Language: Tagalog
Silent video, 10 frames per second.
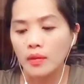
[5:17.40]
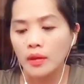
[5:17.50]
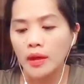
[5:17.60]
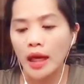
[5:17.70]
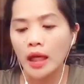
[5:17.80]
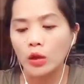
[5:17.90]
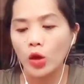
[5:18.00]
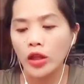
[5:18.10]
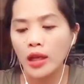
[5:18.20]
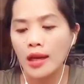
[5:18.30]
Dahito
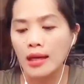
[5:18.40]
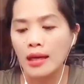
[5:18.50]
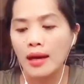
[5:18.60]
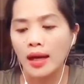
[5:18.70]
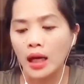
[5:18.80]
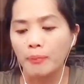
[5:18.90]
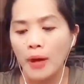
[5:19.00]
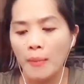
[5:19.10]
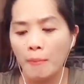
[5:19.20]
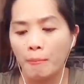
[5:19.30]
iti laglagi
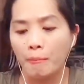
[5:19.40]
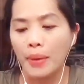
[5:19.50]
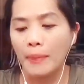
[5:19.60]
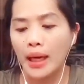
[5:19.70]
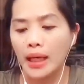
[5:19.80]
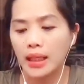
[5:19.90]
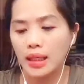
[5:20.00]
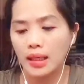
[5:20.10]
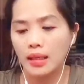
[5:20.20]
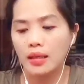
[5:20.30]
pang babae.
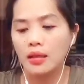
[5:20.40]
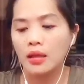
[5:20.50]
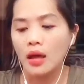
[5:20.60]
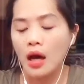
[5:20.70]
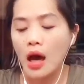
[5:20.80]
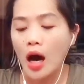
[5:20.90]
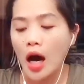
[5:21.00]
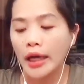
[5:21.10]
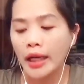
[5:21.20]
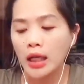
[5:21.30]

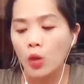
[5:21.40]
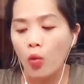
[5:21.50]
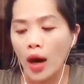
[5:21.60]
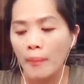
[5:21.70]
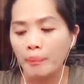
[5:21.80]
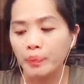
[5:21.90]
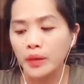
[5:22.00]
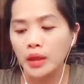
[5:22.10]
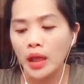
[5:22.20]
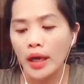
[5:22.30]
Adaywam
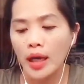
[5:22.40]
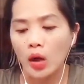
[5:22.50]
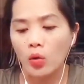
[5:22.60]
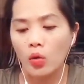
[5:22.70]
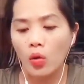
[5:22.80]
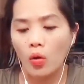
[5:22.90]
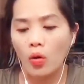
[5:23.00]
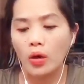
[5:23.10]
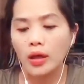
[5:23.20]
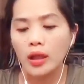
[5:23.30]
ti anak
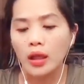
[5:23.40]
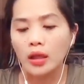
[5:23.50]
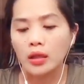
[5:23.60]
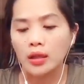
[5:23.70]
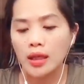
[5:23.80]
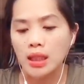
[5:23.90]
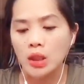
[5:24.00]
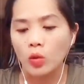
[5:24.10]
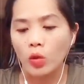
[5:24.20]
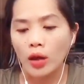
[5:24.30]
ko, ta
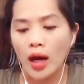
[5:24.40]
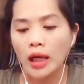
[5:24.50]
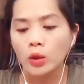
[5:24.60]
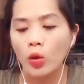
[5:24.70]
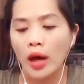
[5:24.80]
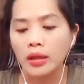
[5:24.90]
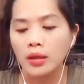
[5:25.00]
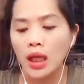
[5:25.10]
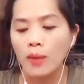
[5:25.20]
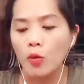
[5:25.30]
sigurado
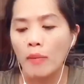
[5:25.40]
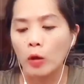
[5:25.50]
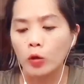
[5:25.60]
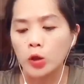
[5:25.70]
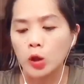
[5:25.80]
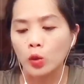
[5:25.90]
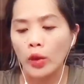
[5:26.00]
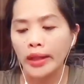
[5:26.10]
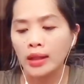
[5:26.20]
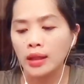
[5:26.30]
ade mo
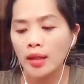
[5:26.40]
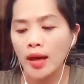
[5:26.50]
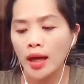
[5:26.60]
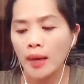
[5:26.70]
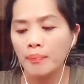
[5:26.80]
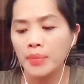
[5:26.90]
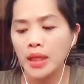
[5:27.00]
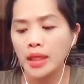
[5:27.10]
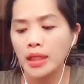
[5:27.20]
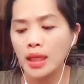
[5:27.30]
magustuhan ti
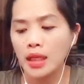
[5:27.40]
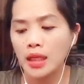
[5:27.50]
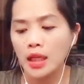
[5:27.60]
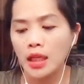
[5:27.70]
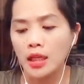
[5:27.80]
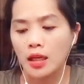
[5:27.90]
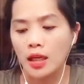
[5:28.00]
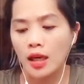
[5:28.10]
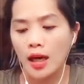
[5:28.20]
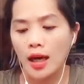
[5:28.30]
aramidakan
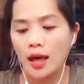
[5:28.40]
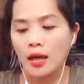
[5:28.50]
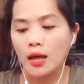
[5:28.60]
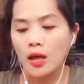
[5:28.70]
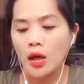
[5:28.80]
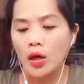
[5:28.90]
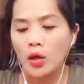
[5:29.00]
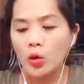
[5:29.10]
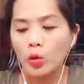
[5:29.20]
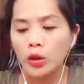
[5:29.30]
ka.
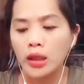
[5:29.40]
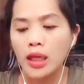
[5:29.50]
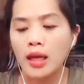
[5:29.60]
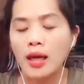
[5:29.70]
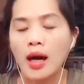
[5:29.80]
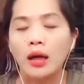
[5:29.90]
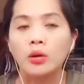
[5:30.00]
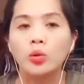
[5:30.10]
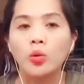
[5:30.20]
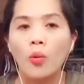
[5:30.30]
No di ka
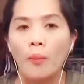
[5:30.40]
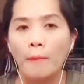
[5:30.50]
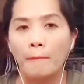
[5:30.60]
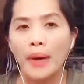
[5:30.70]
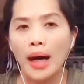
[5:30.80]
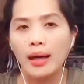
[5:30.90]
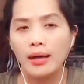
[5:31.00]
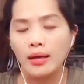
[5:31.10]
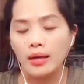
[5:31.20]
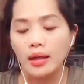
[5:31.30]
agtungpal,
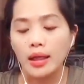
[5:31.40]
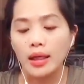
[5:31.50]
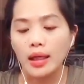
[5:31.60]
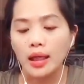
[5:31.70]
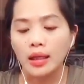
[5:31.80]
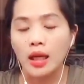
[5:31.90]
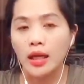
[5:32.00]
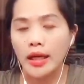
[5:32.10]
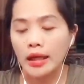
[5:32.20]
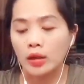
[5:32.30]
iti
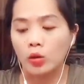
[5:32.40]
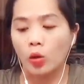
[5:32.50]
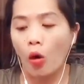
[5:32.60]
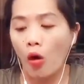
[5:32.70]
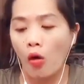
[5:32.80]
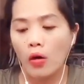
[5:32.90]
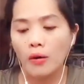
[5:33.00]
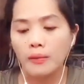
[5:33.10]
kayat ko!